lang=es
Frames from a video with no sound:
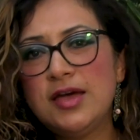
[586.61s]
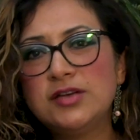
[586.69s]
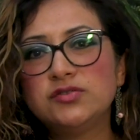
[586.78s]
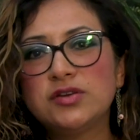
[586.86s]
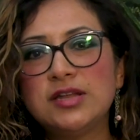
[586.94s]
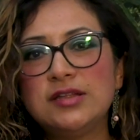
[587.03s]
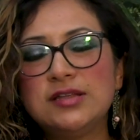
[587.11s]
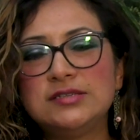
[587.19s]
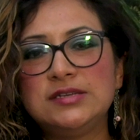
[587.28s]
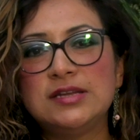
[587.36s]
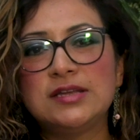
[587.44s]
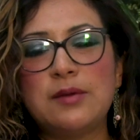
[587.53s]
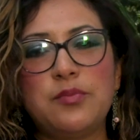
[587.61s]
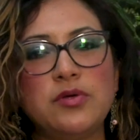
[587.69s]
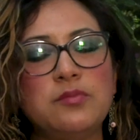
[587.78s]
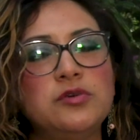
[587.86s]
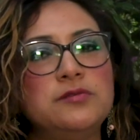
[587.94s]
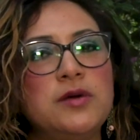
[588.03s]
Eso quiere decir que
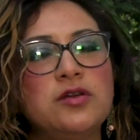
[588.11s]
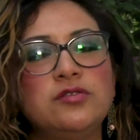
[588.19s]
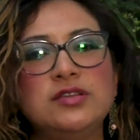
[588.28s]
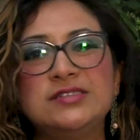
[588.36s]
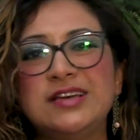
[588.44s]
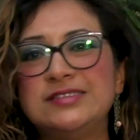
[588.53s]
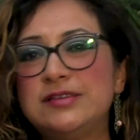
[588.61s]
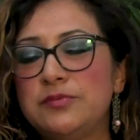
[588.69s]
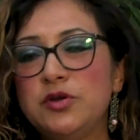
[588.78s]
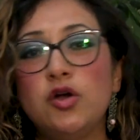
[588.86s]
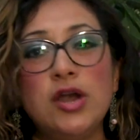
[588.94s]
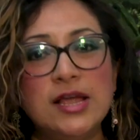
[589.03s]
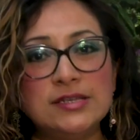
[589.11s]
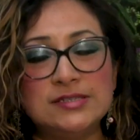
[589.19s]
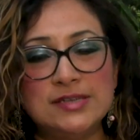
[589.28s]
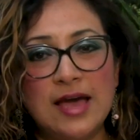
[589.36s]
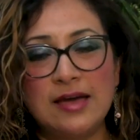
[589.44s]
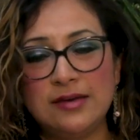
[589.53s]
podemos ver noticias de
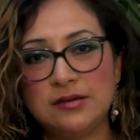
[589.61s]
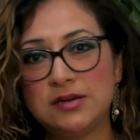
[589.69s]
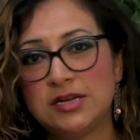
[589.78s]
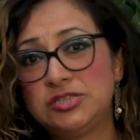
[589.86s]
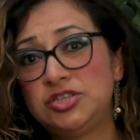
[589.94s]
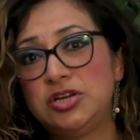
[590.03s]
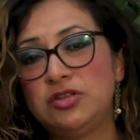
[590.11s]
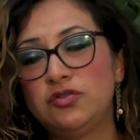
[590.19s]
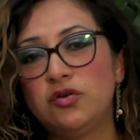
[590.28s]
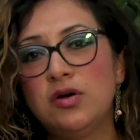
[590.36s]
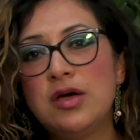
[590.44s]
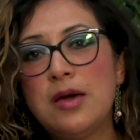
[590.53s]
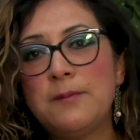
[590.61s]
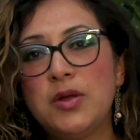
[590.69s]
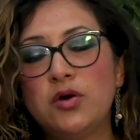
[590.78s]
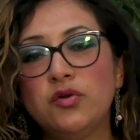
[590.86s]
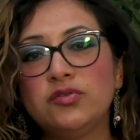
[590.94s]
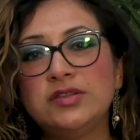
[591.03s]
violencia interchento,
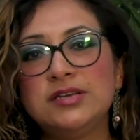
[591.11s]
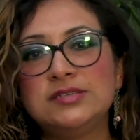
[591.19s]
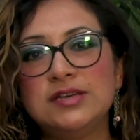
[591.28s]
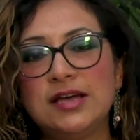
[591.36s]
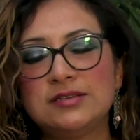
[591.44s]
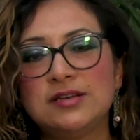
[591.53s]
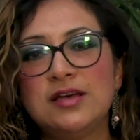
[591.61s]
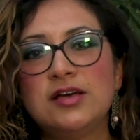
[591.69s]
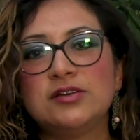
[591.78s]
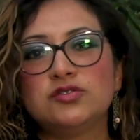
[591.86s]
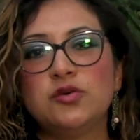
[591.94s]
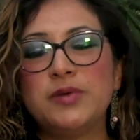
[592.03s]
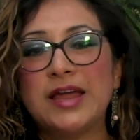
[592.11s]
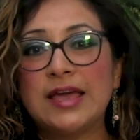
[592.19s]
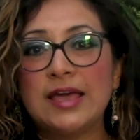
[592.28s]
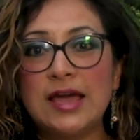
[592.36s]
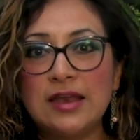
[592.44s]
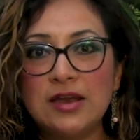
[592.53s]
pero noticias sobre
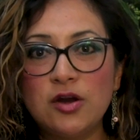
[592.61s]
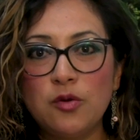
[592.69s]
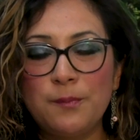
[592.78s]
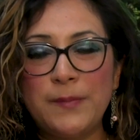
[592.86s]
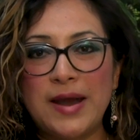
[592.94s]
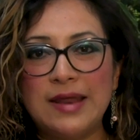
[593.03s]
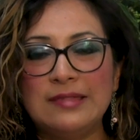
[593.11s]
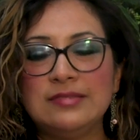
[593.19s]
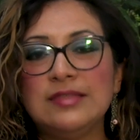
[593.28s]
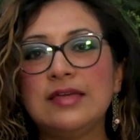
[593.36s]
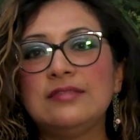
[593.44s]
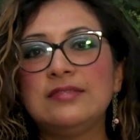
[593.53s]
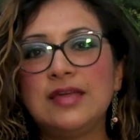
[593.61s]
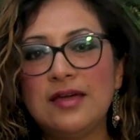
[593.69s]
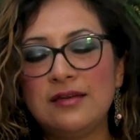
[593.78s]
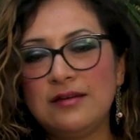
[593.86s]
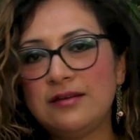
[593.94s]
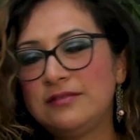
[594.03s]
género para
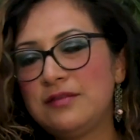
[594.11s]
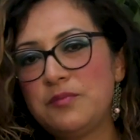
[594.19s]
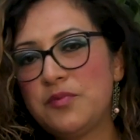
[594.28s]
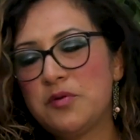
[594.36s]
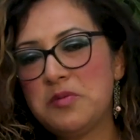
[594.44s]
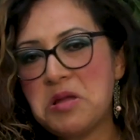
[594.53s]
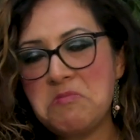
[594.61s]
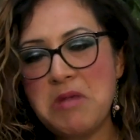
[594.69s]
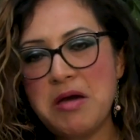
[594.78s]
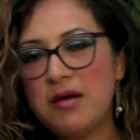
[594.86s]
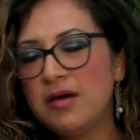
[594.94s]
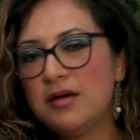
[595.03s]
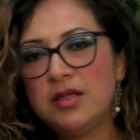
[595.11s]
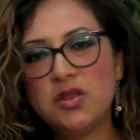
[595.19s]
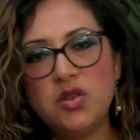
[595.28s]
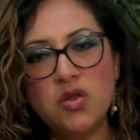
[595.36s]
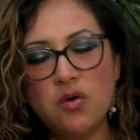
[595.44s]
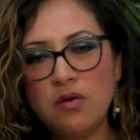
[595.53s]
entender este problema
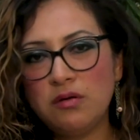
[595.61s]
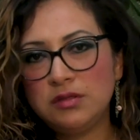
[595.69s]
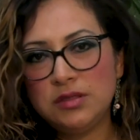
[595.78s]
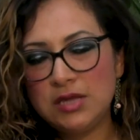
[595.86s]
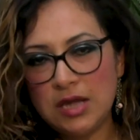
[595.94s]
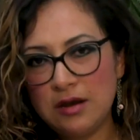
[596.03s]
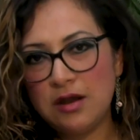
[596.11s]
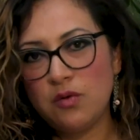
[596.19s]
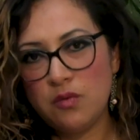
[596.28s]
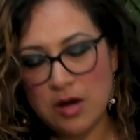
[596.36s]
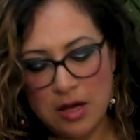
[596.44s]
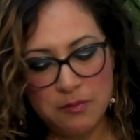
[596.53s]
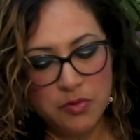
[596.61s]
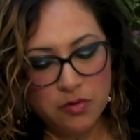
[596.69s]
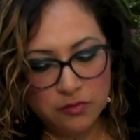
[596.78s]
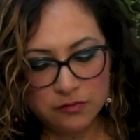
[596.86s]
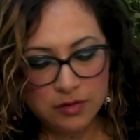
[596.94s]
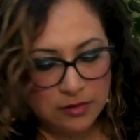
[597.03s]
no tiene un
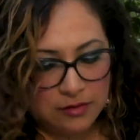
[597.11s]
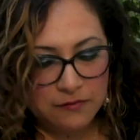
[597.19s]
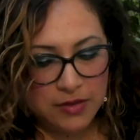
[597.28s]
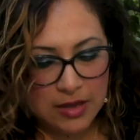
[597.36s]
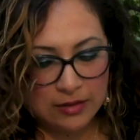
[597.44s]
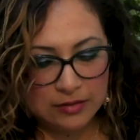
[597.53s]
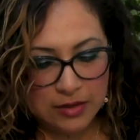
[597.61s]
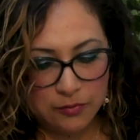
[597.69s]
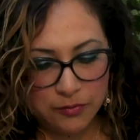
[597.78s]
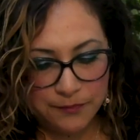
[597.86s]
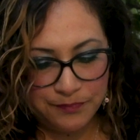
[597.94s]
cambio significativo.